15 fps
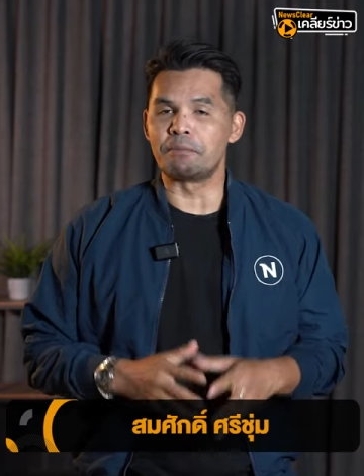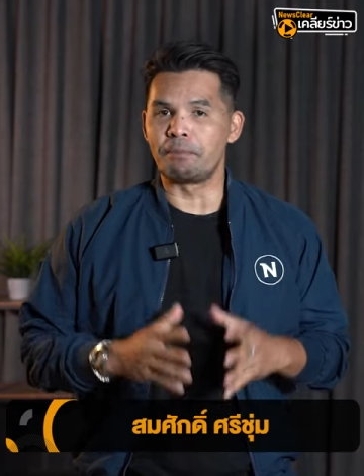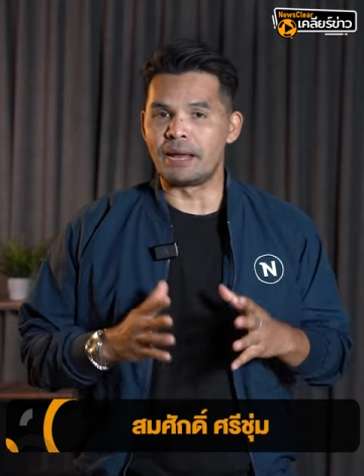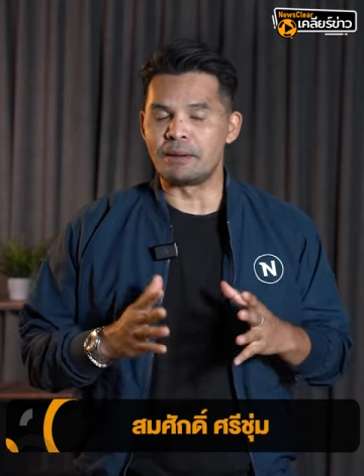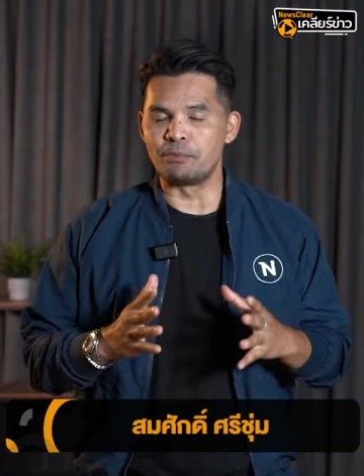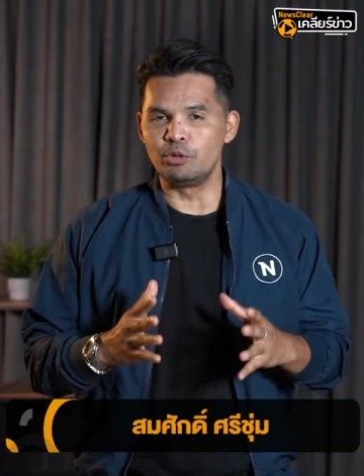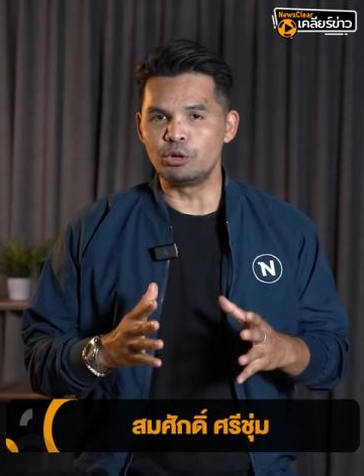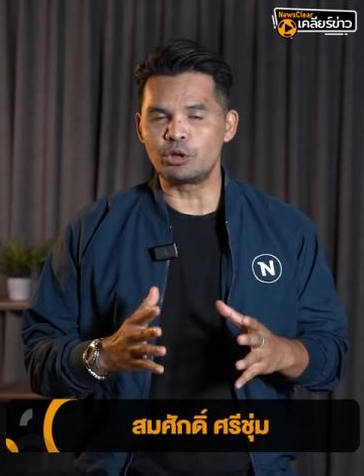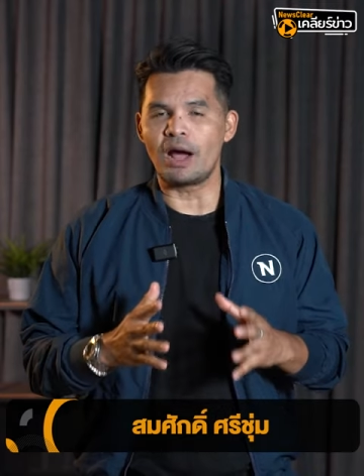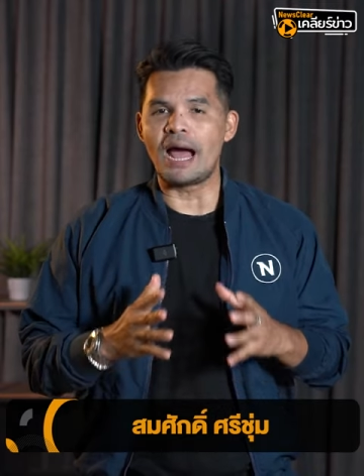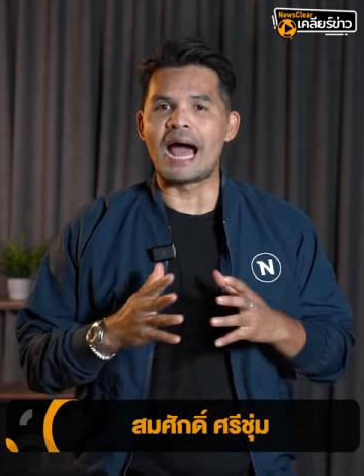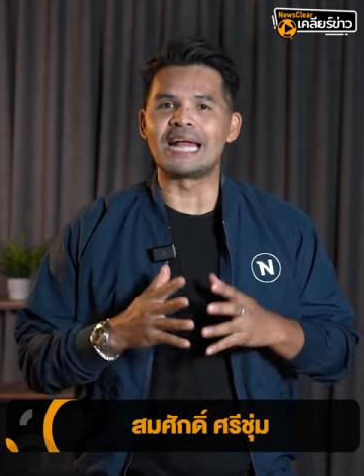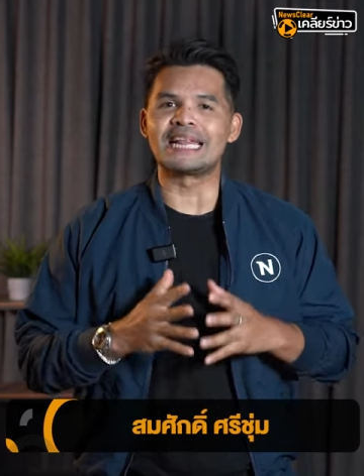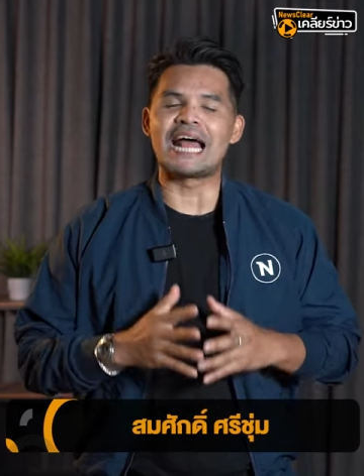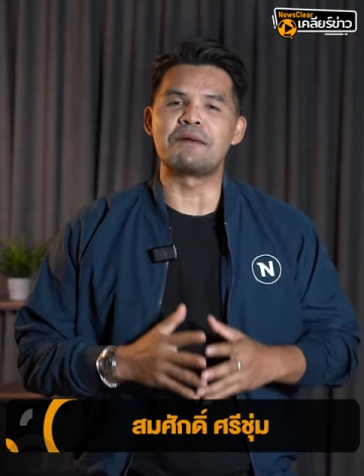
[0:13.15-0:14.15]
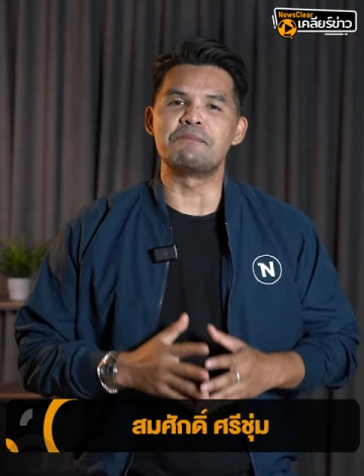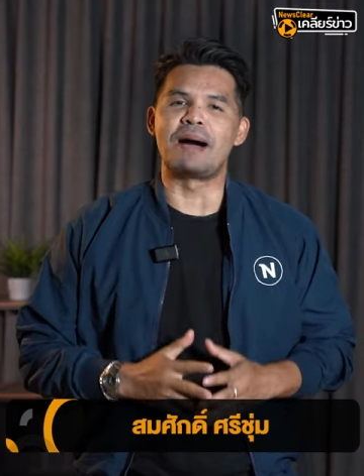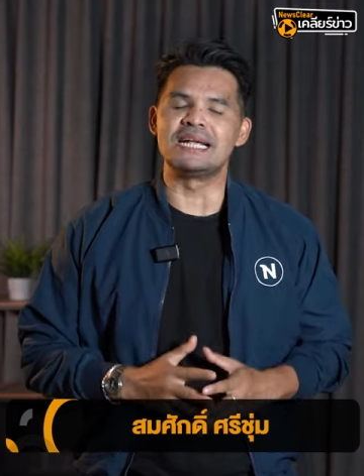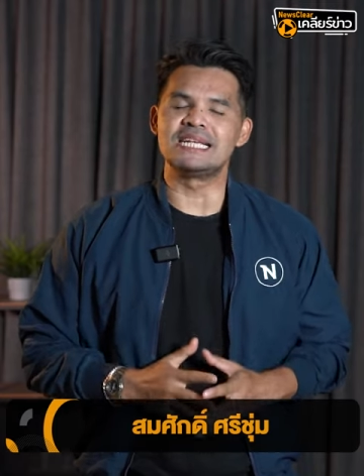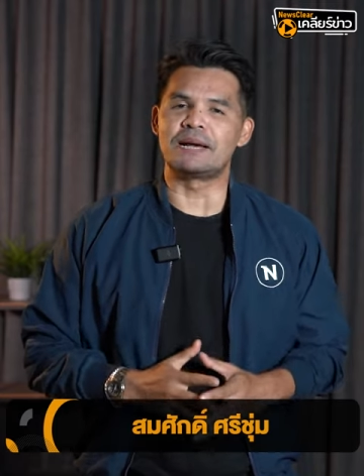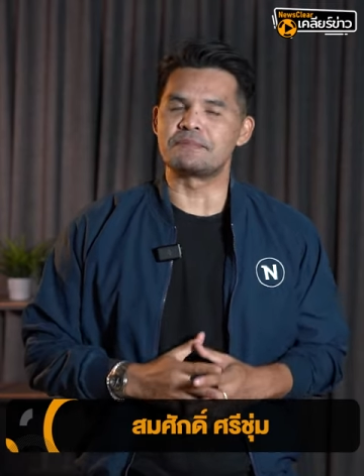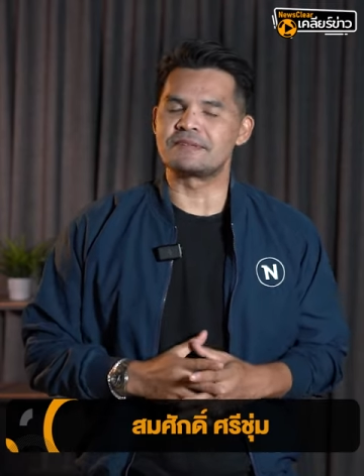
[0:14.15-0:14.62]
เป็นผู้ต้องหาตามห
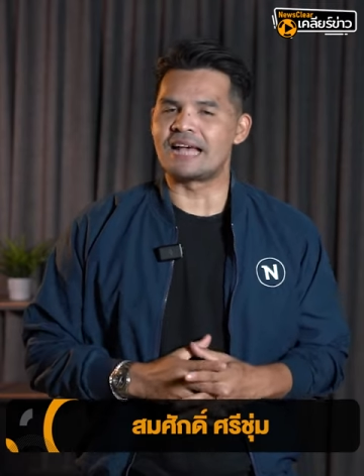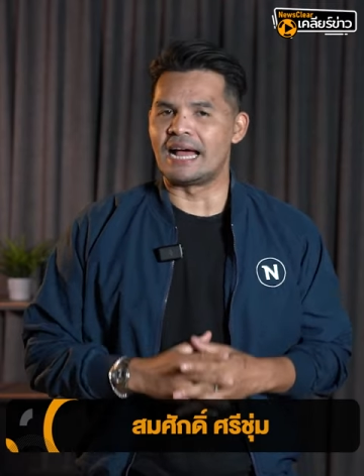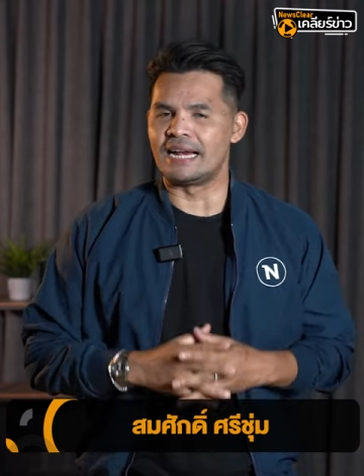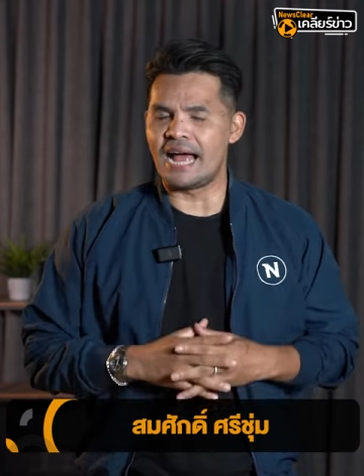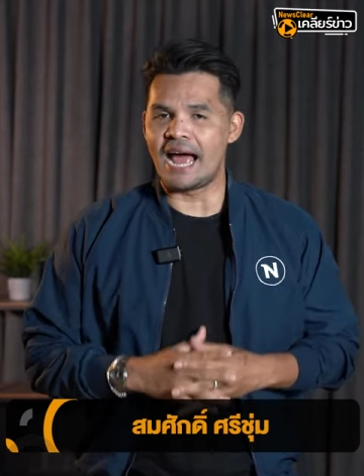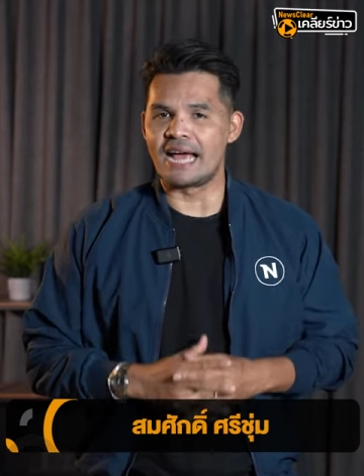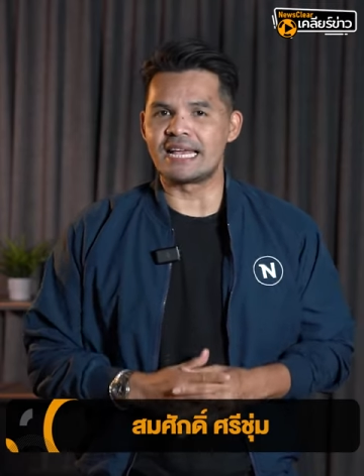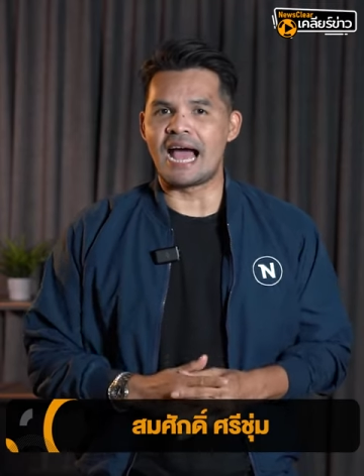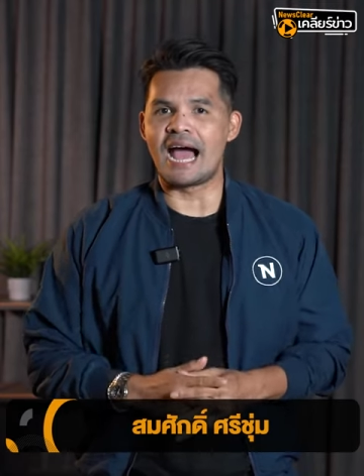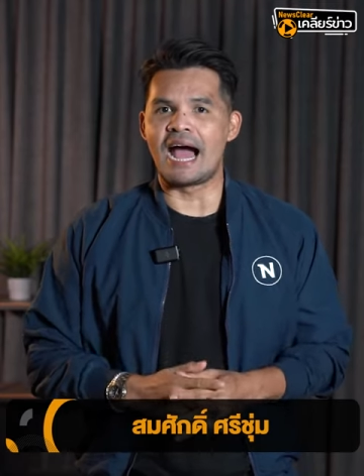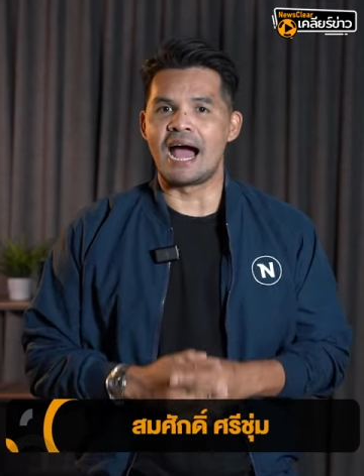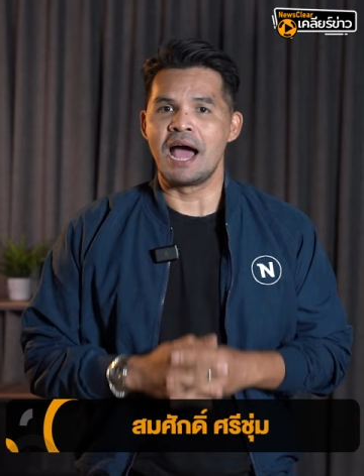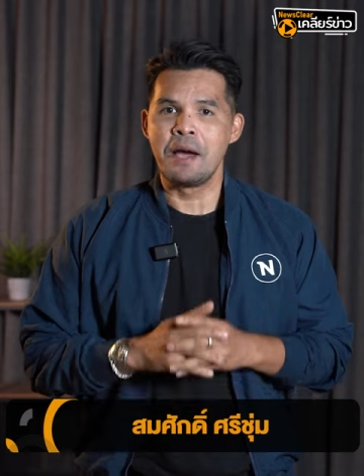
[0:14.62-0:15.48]
มายจับสารอาญา